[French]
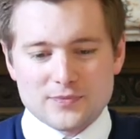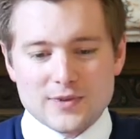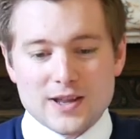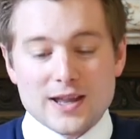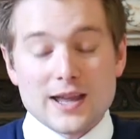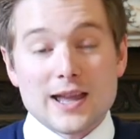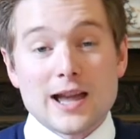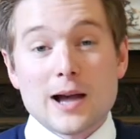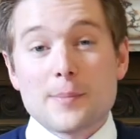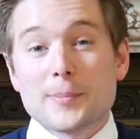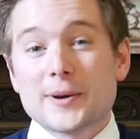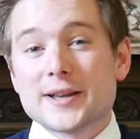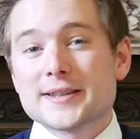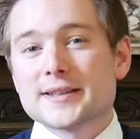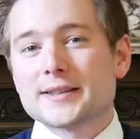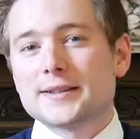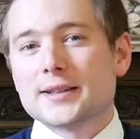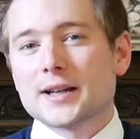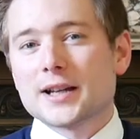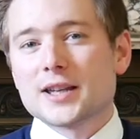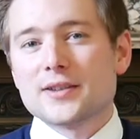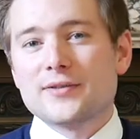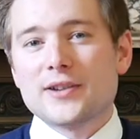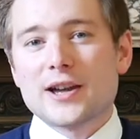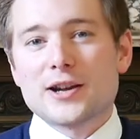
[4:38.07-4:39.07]
Et après cette
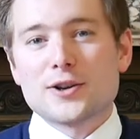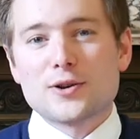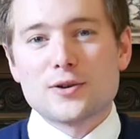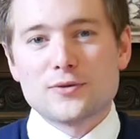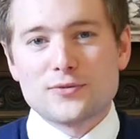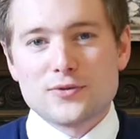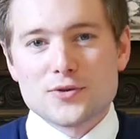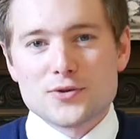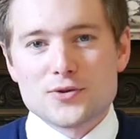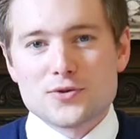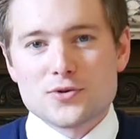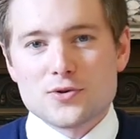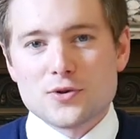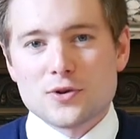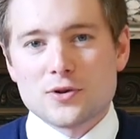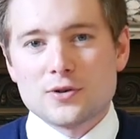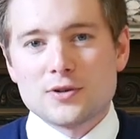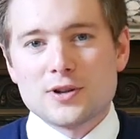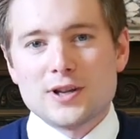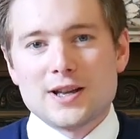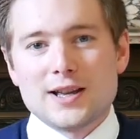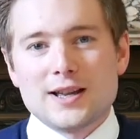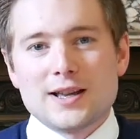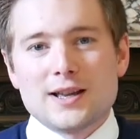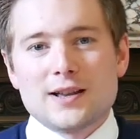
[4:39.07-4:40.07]
arrivée à Golfe-Juan,
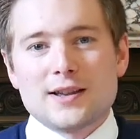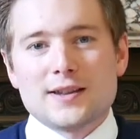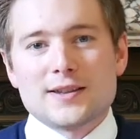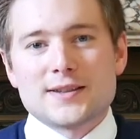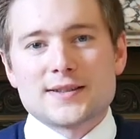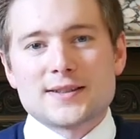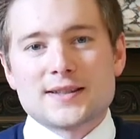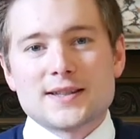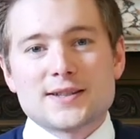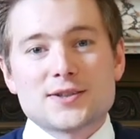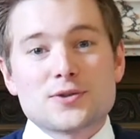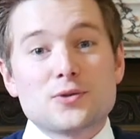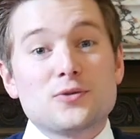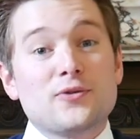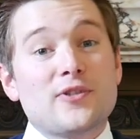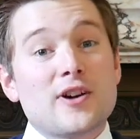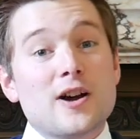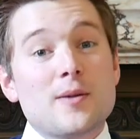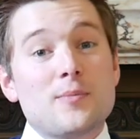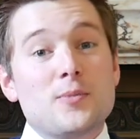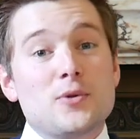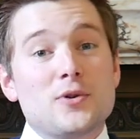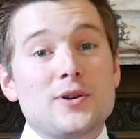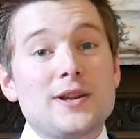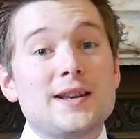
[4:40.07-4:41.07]
c'est ce qu'on va
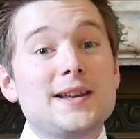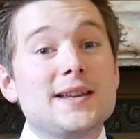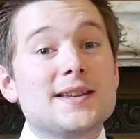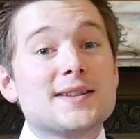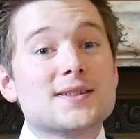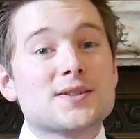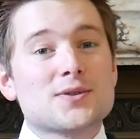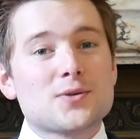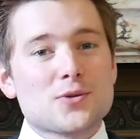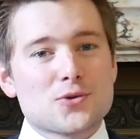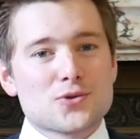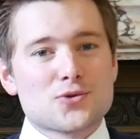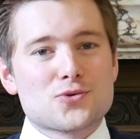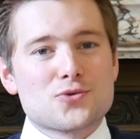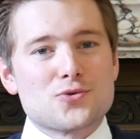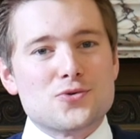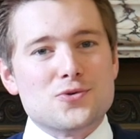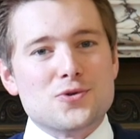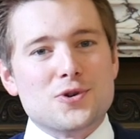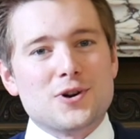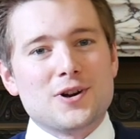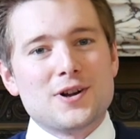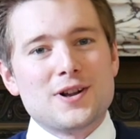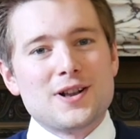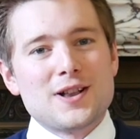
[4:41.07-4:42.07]
appeler les 100
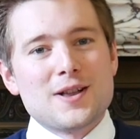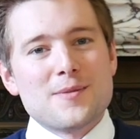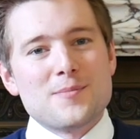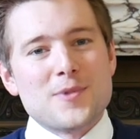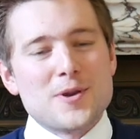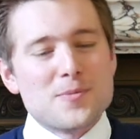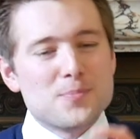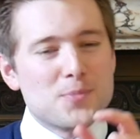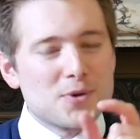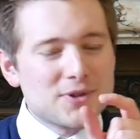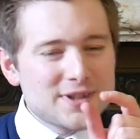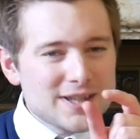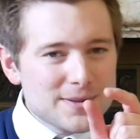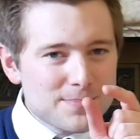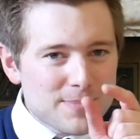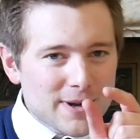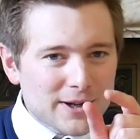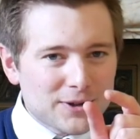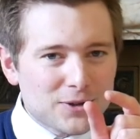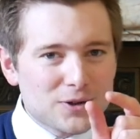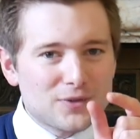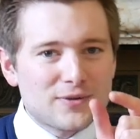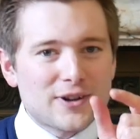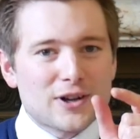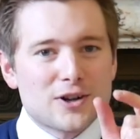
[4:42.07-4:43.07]
jours. Mais une petite
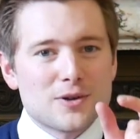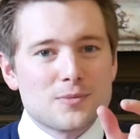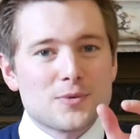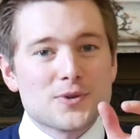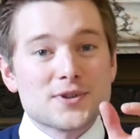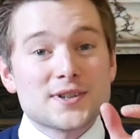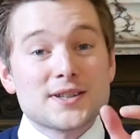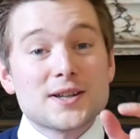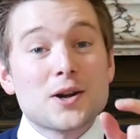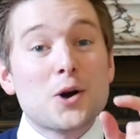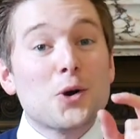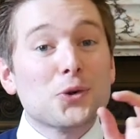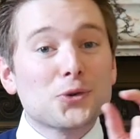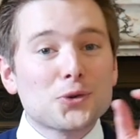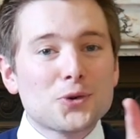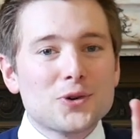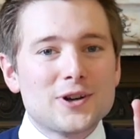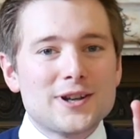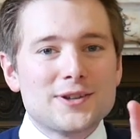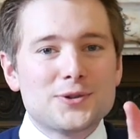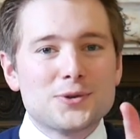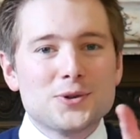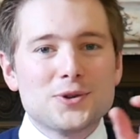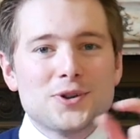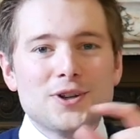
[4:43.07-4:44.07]
période va commencer entre les
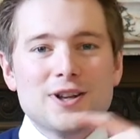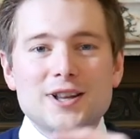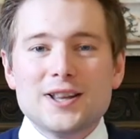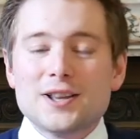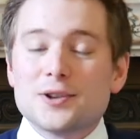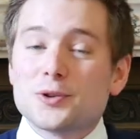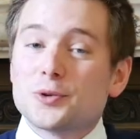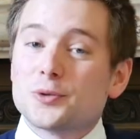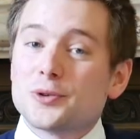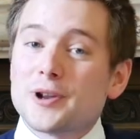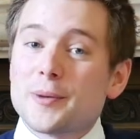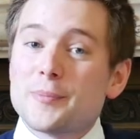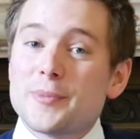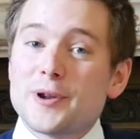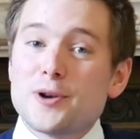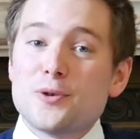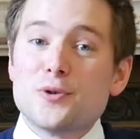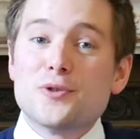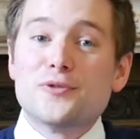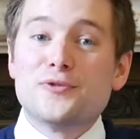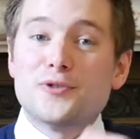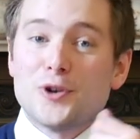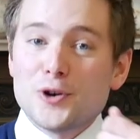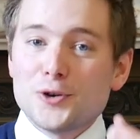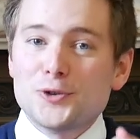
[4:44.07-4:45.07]
deux, qu'on appelle le
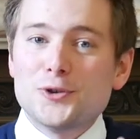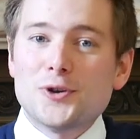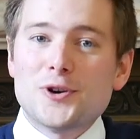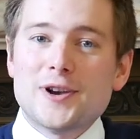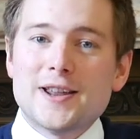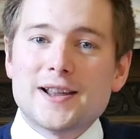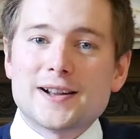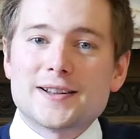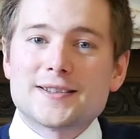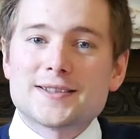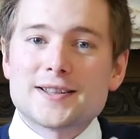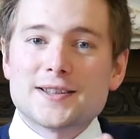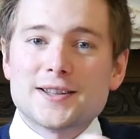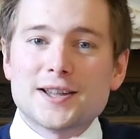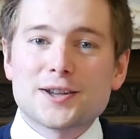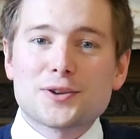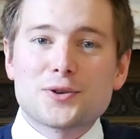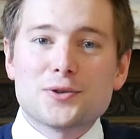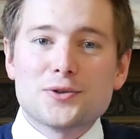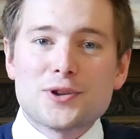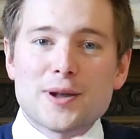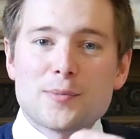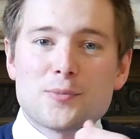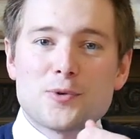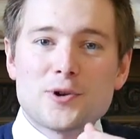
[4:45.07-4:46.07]
vol de l'aigle. C'est-à-dire que
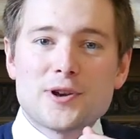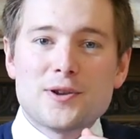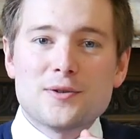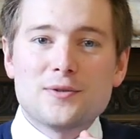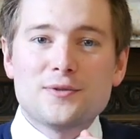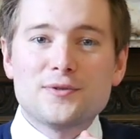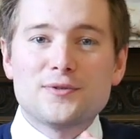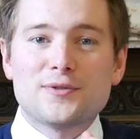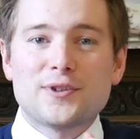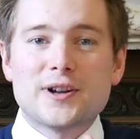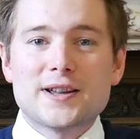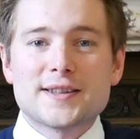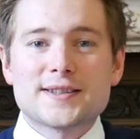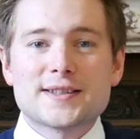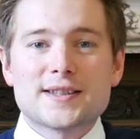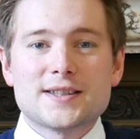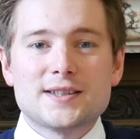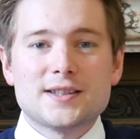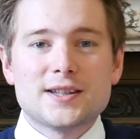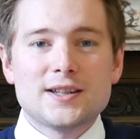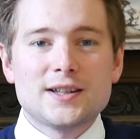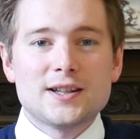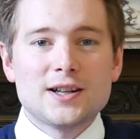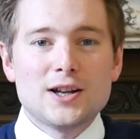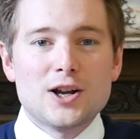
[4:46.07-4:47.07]
Napoléon va
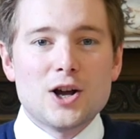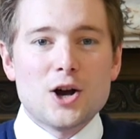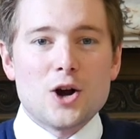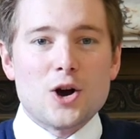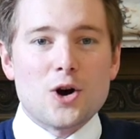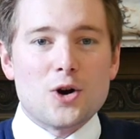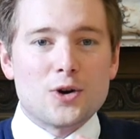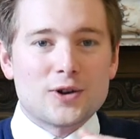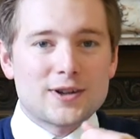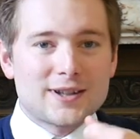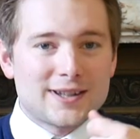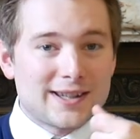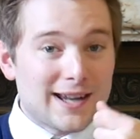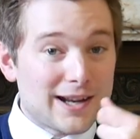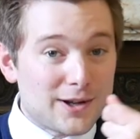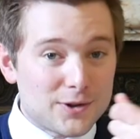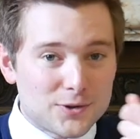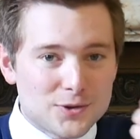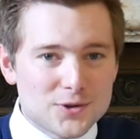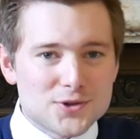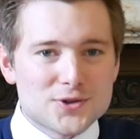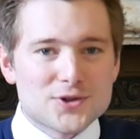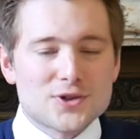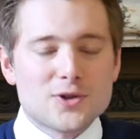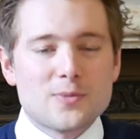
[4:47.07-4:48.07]
essayer, en quelques
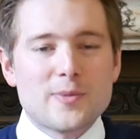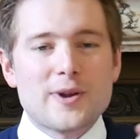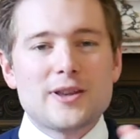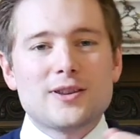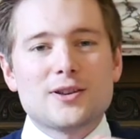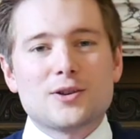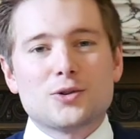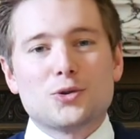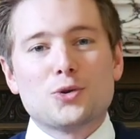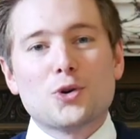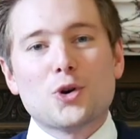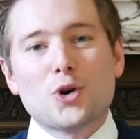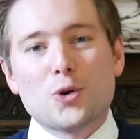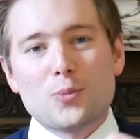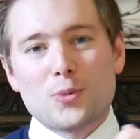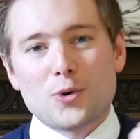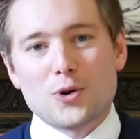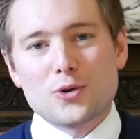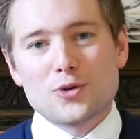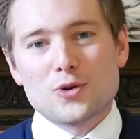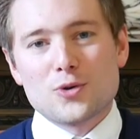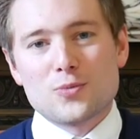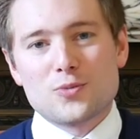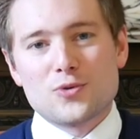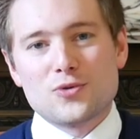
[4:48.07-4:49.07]
semaines, de reprendre
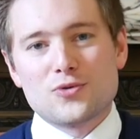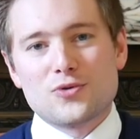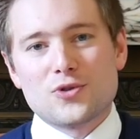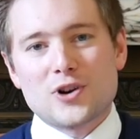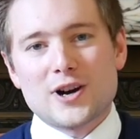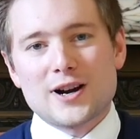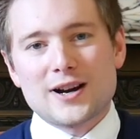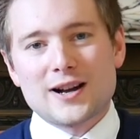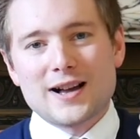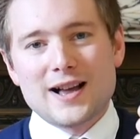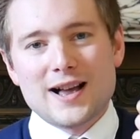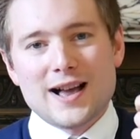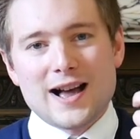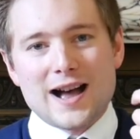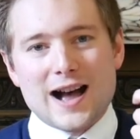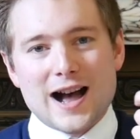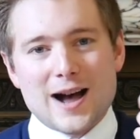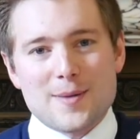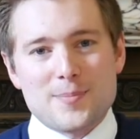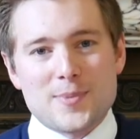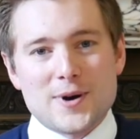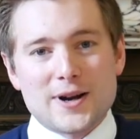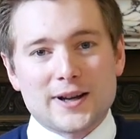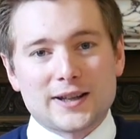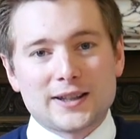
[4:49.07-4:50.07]
le pouvoir à
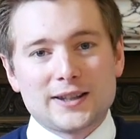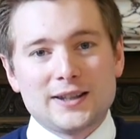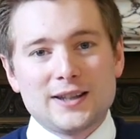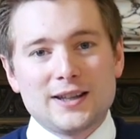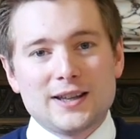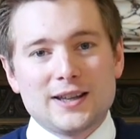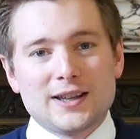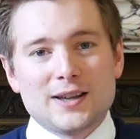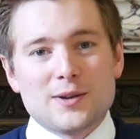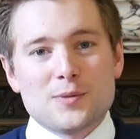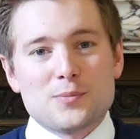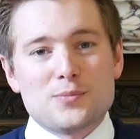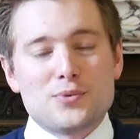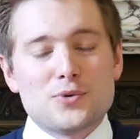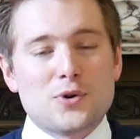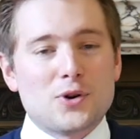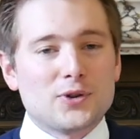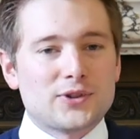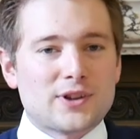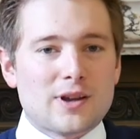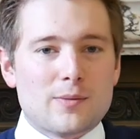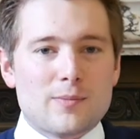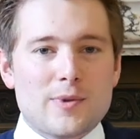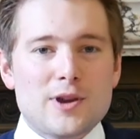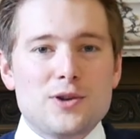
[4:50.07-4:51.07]
Paris pour
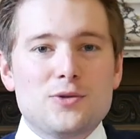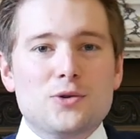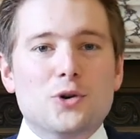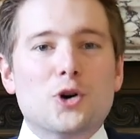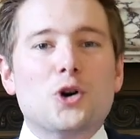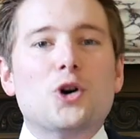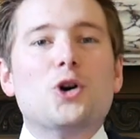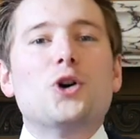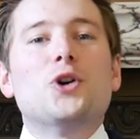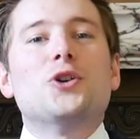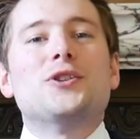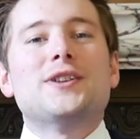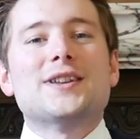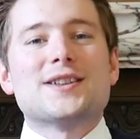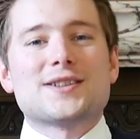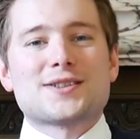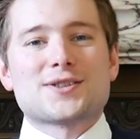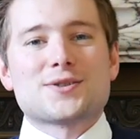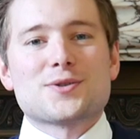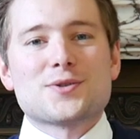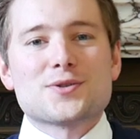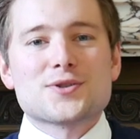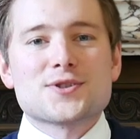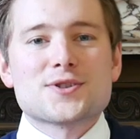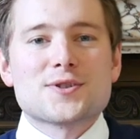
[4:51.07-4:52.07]
entamer une
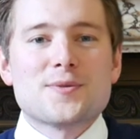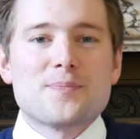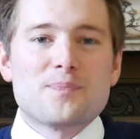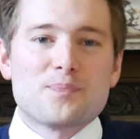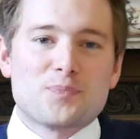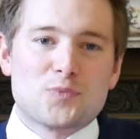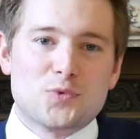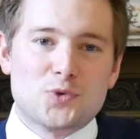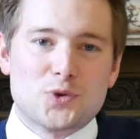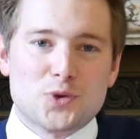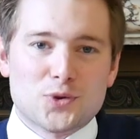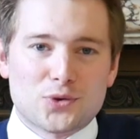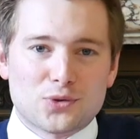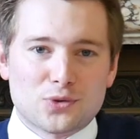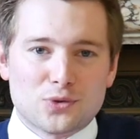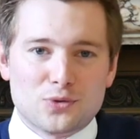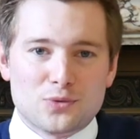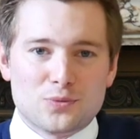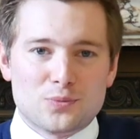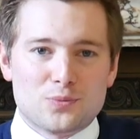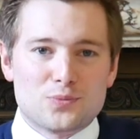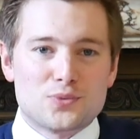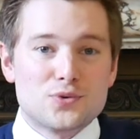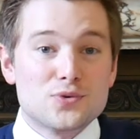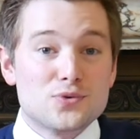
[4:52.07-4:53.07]
renaissance de son
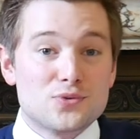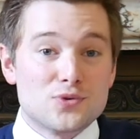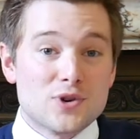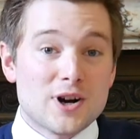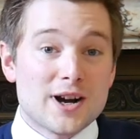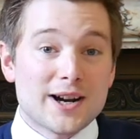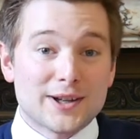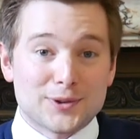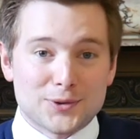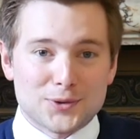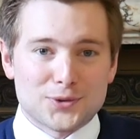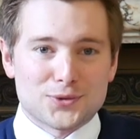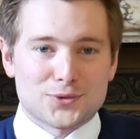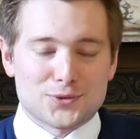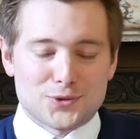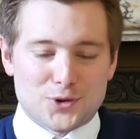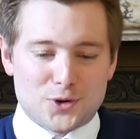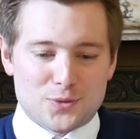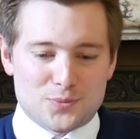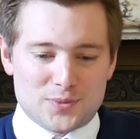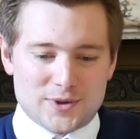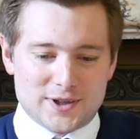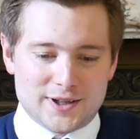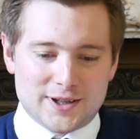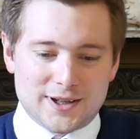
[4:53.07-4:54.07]
pouvoir et de son
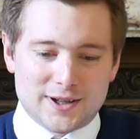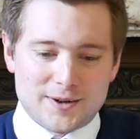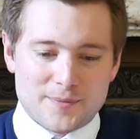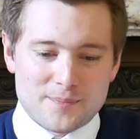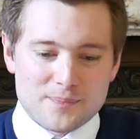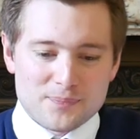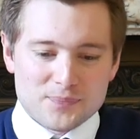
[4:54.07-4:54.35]
empire.